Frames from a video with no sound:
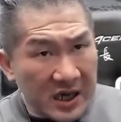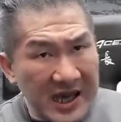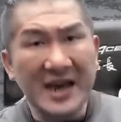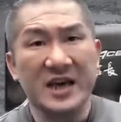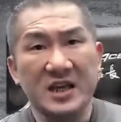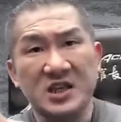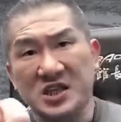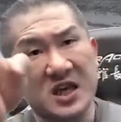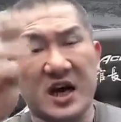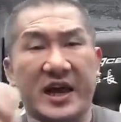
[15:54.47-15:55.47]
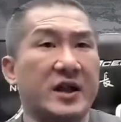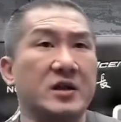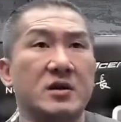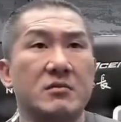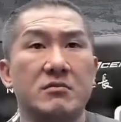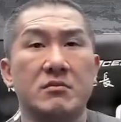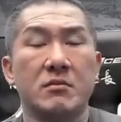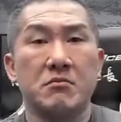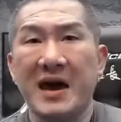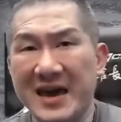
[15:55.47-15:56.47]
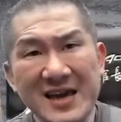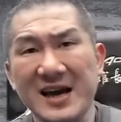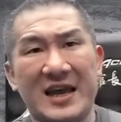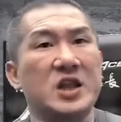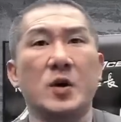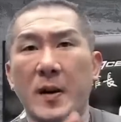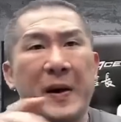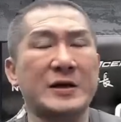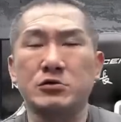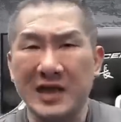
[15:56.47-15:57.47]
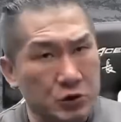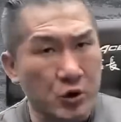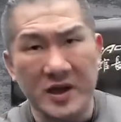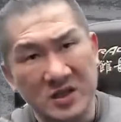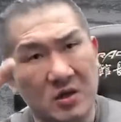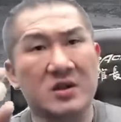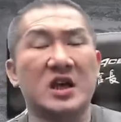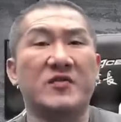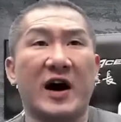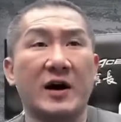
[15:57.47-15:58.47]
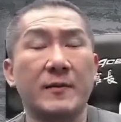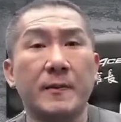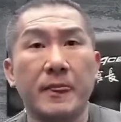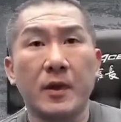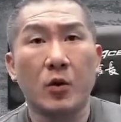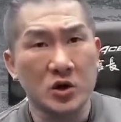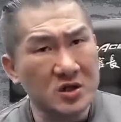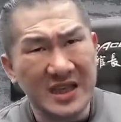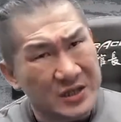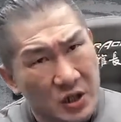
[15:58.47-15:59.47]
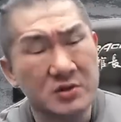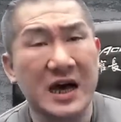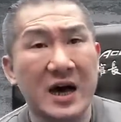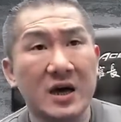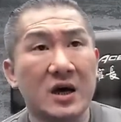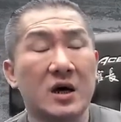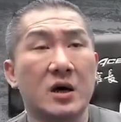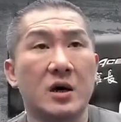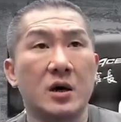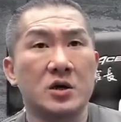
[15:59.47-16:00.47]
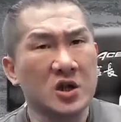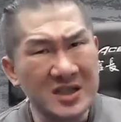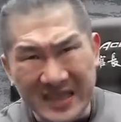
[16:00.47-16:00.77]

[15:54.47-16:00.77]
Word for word: 一个营四个连，每一个连都被派出到最严重的地方，我就是在救灾，就是